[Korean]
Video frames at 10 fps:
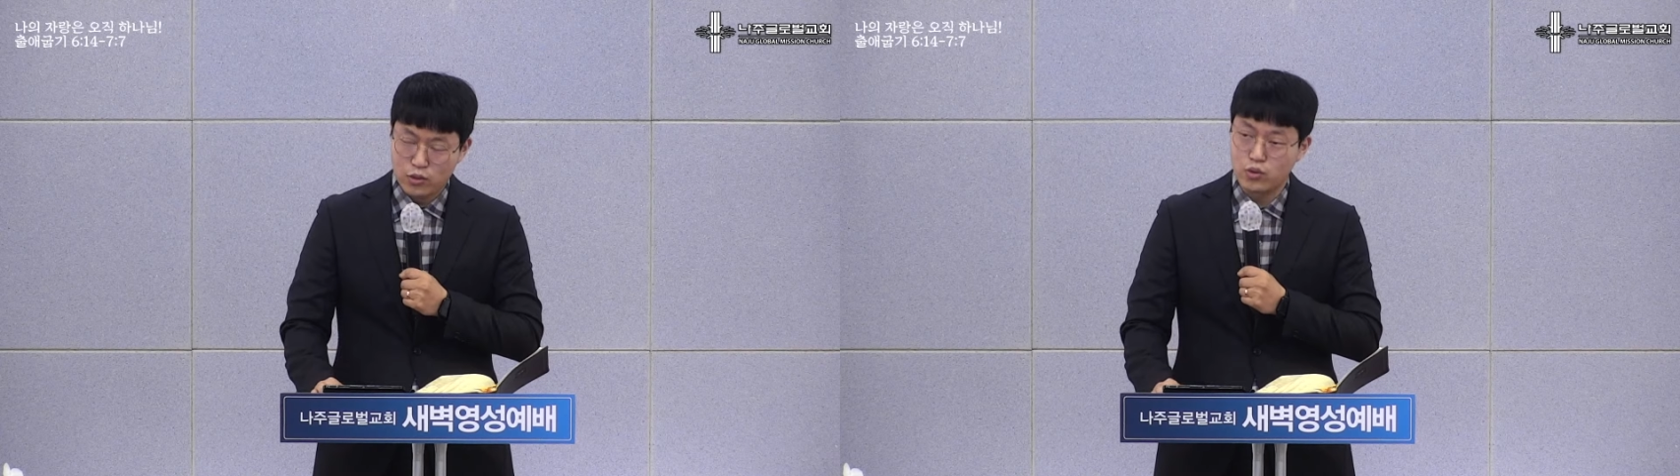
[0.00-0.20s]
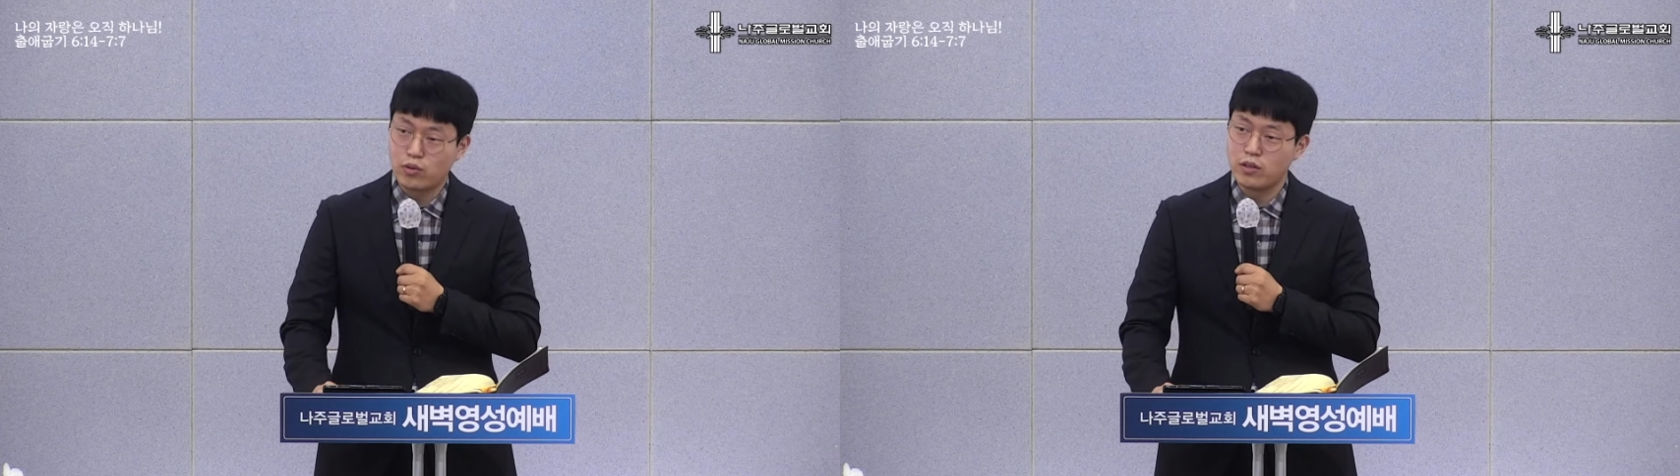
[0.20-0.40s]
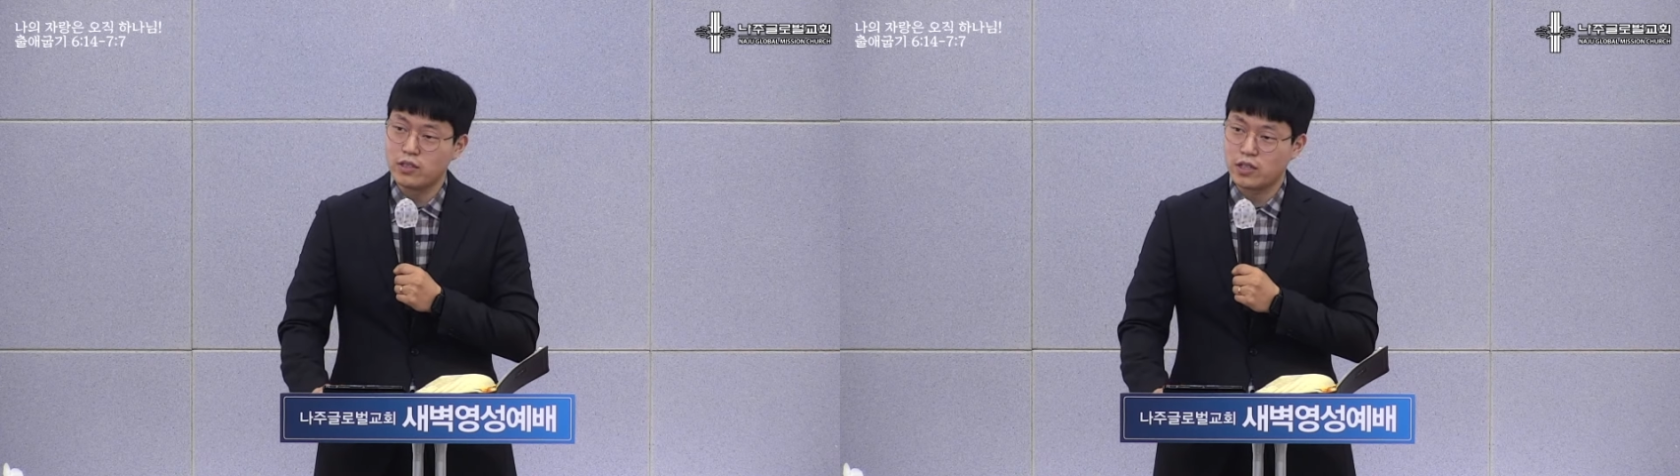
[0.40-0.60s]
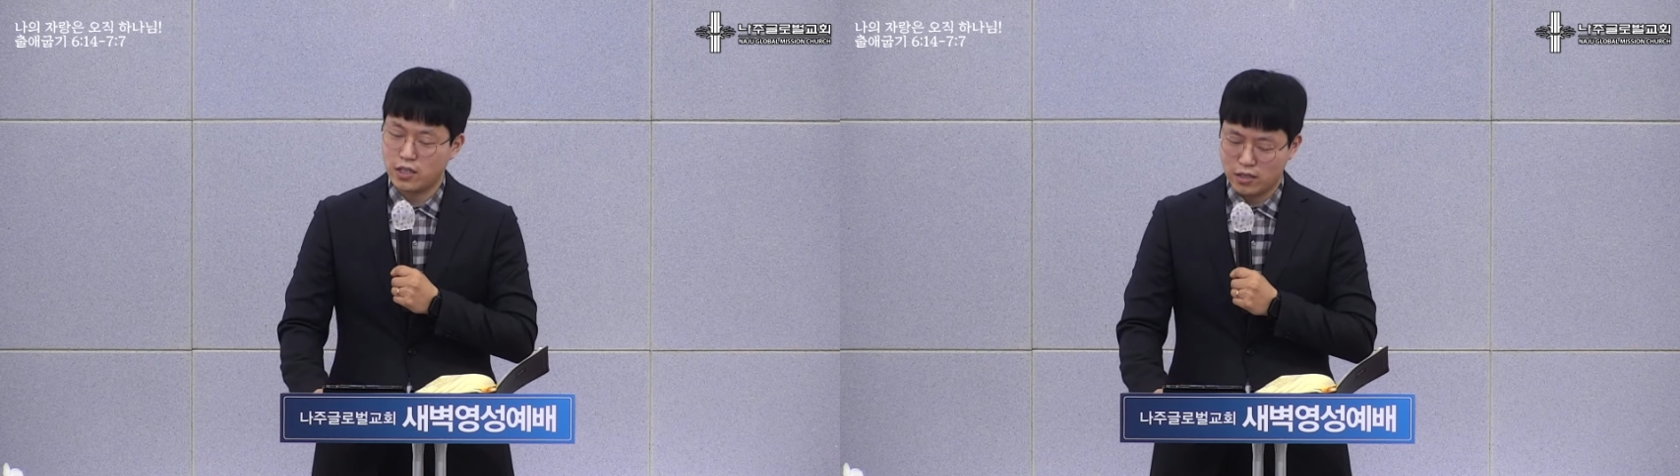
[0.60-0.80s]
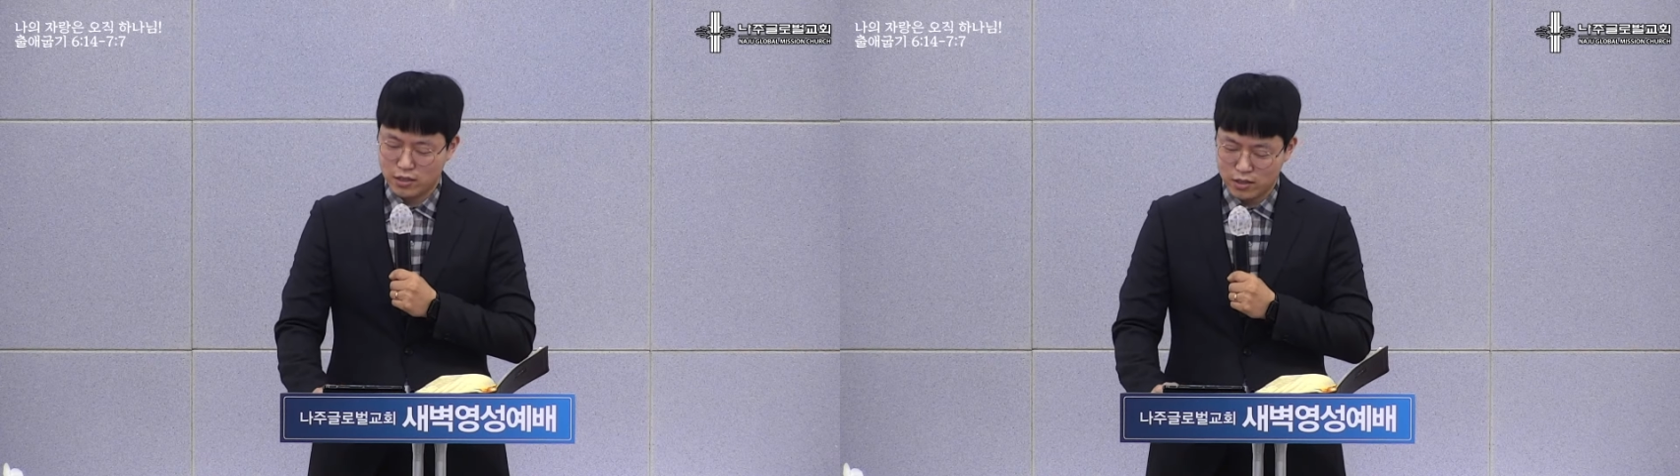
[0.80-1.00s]

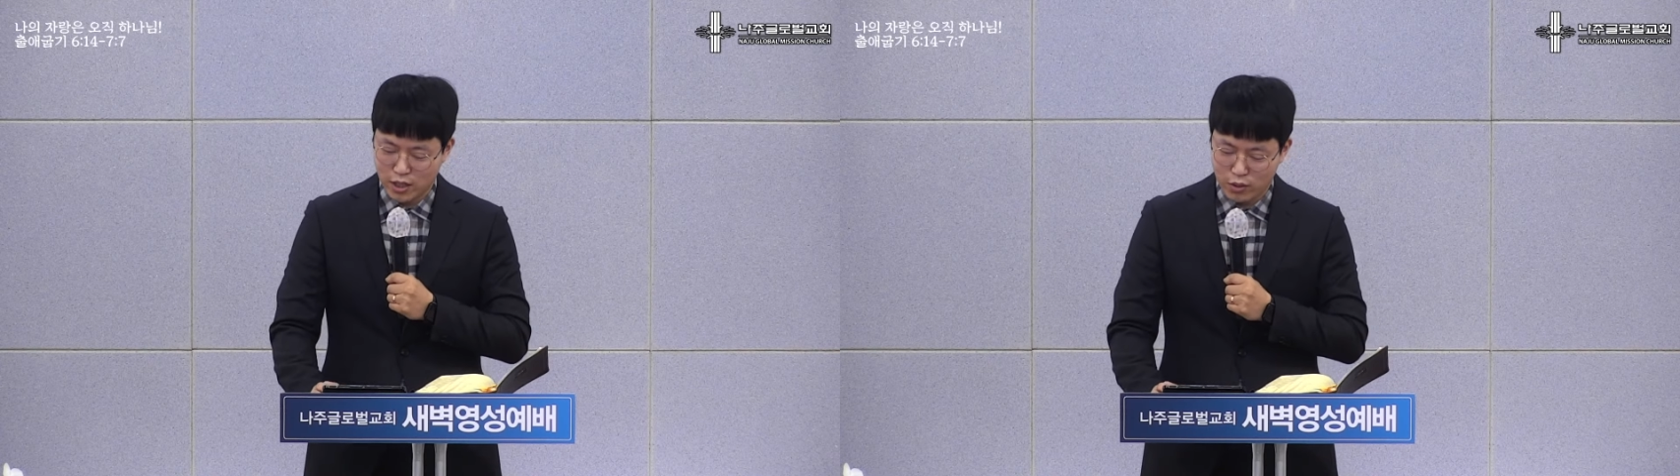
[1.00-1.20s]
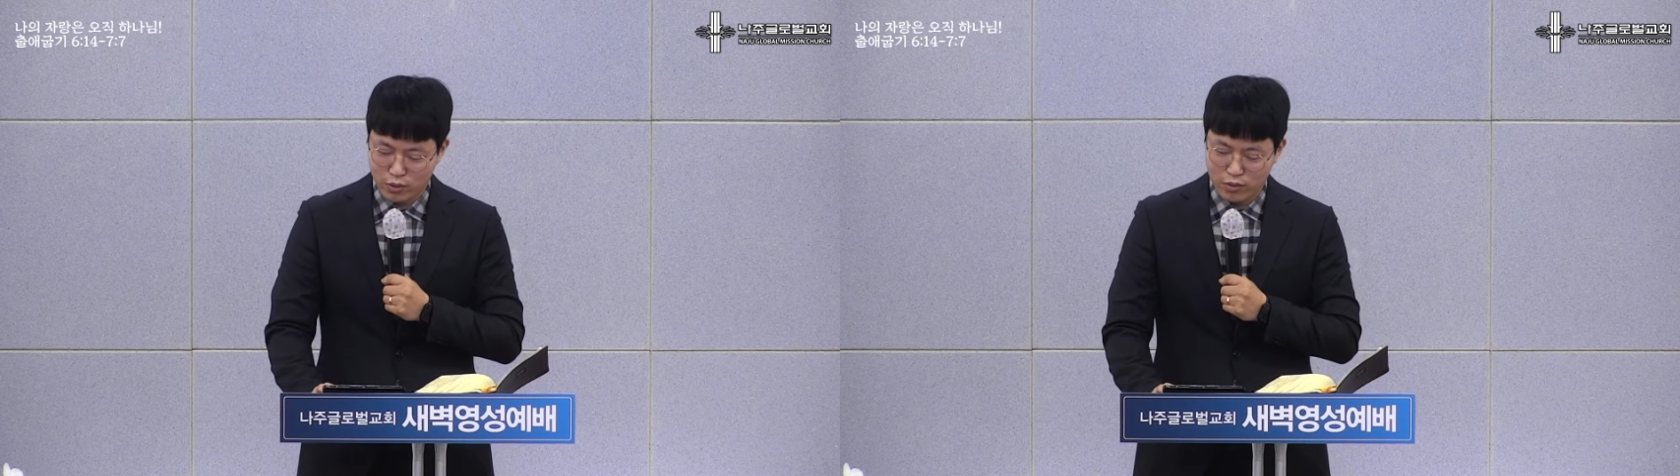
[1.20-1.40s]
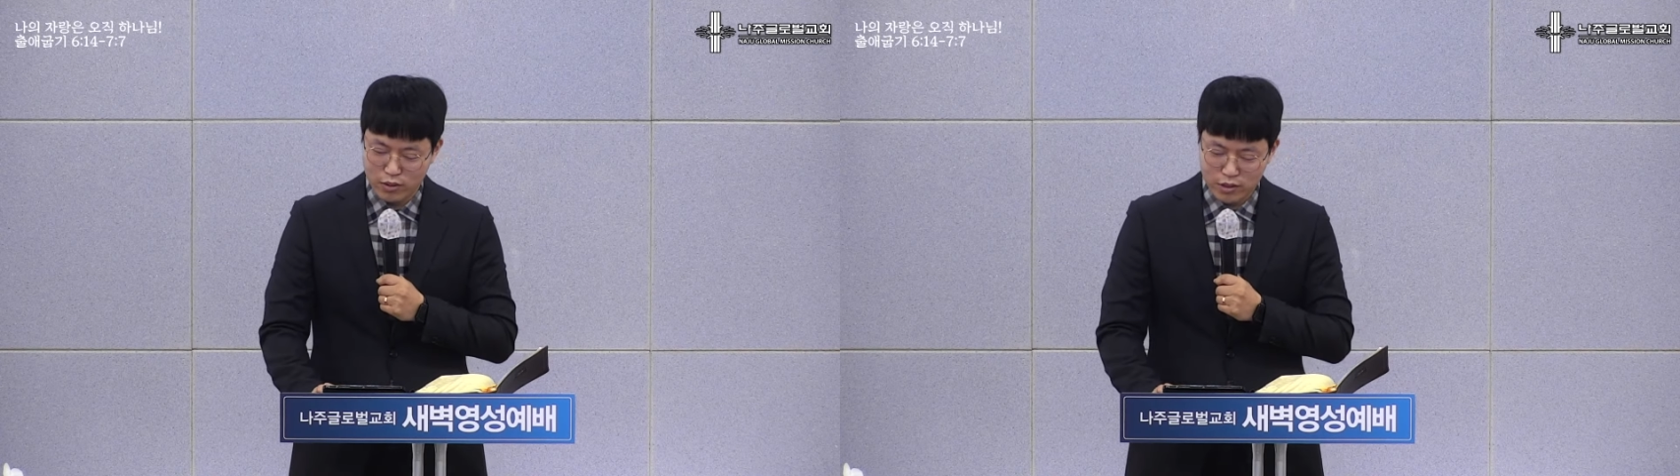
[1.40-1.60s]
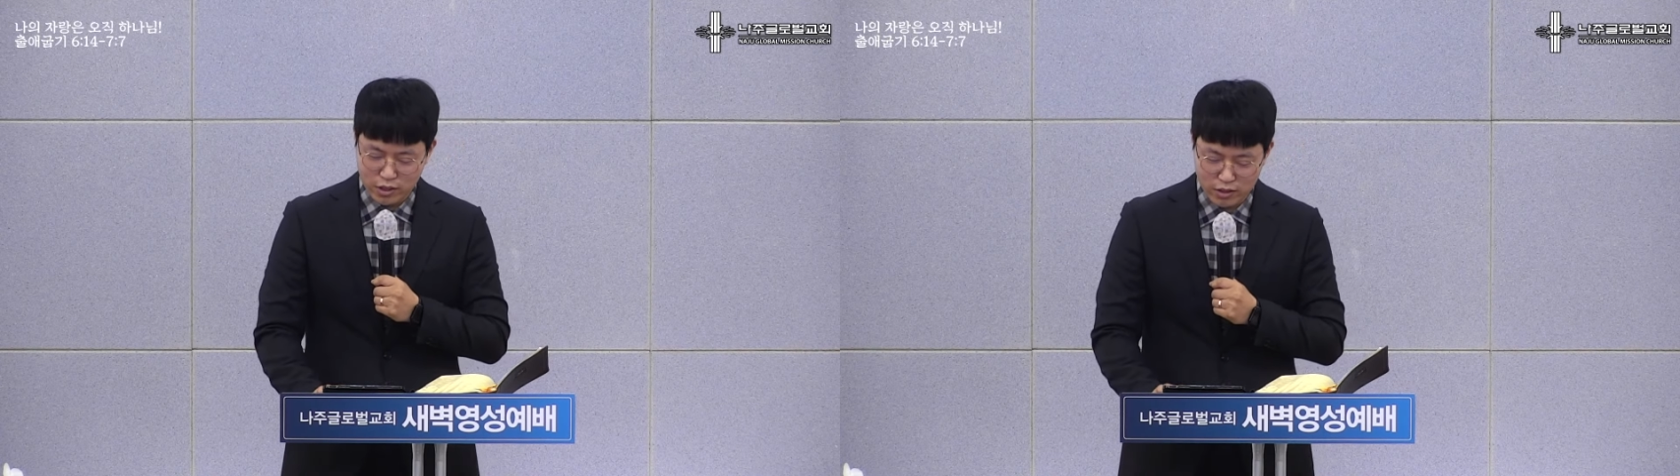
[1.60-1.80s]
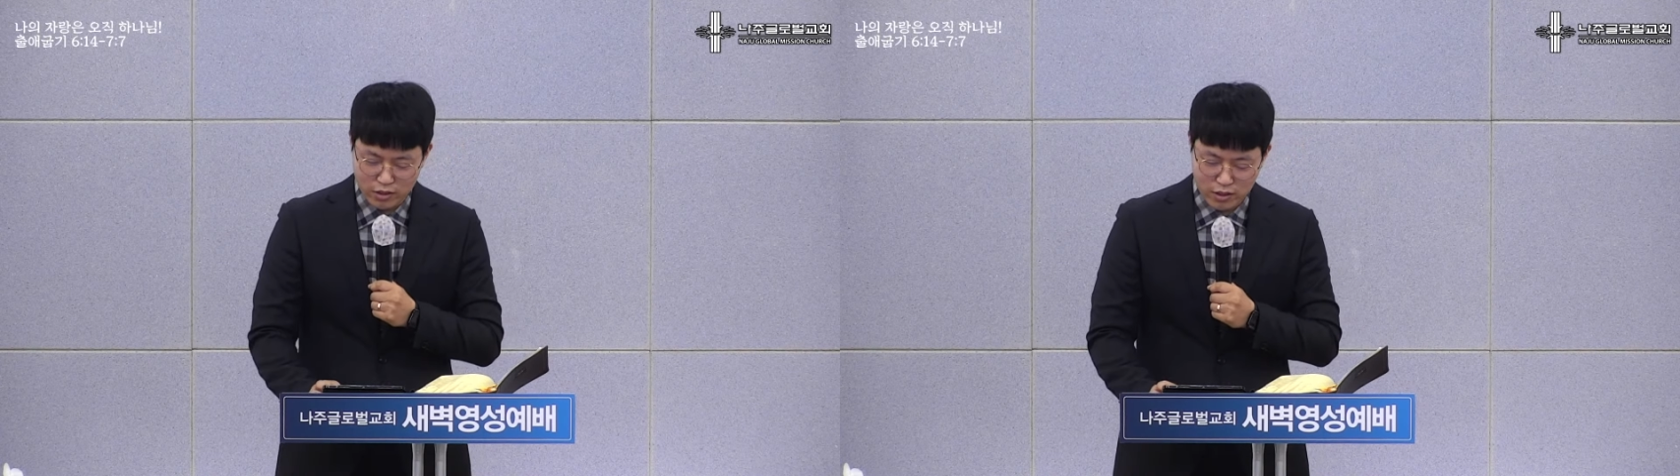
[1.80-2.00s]
주권적인 은혜로
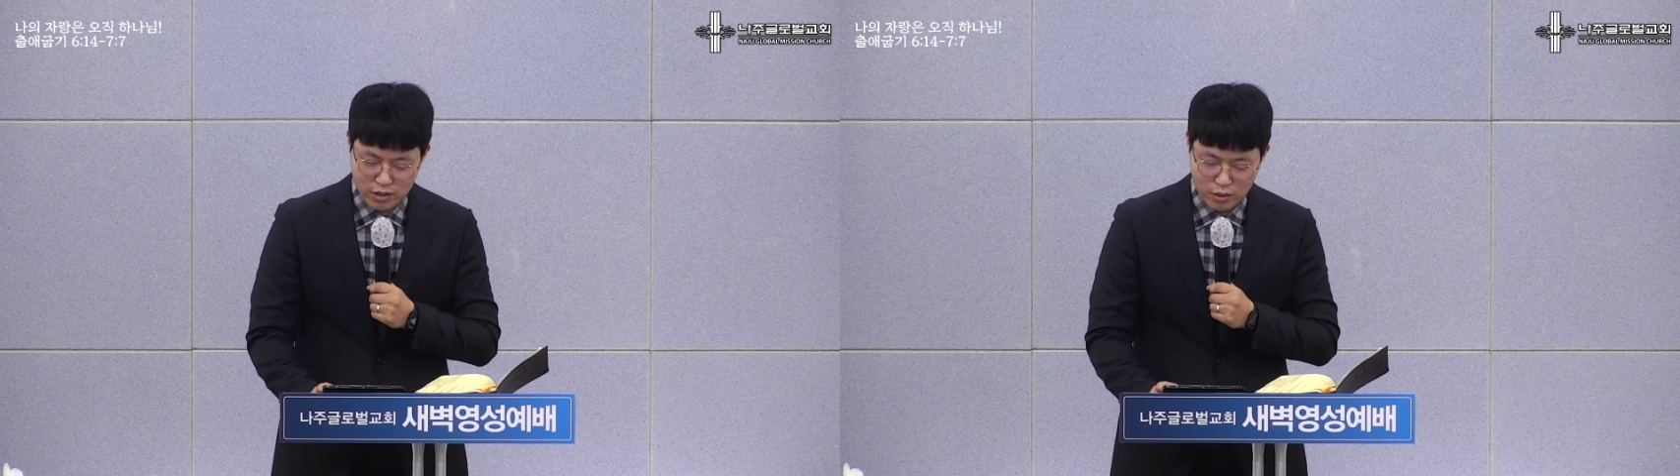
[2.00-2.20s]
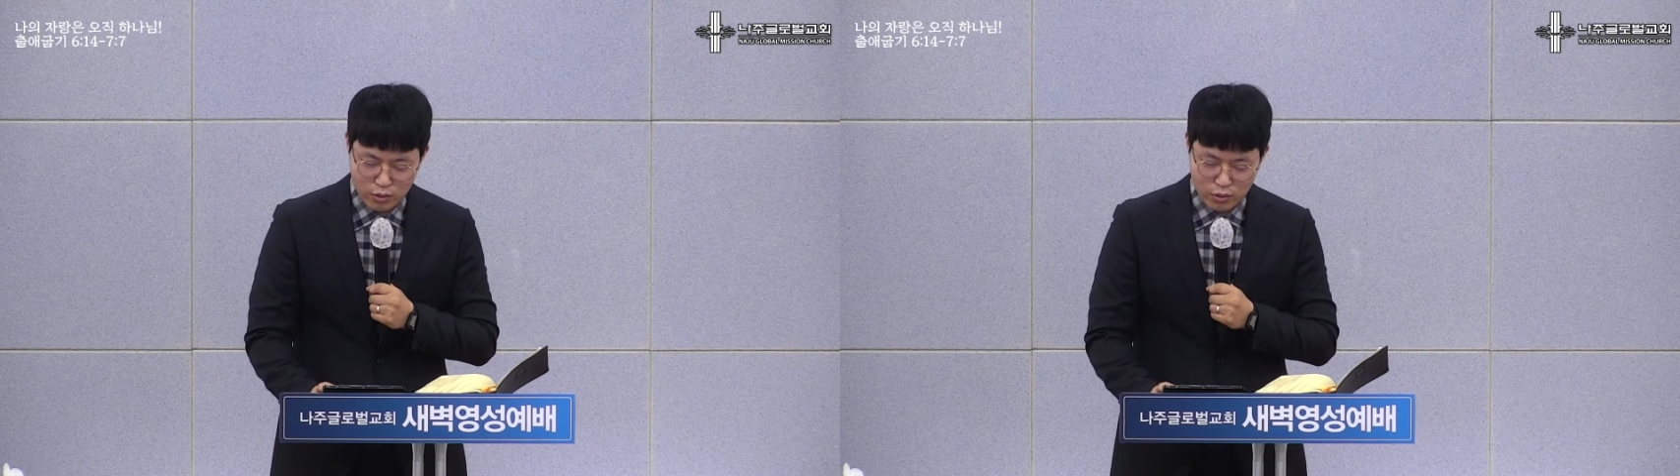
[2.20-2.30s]
저를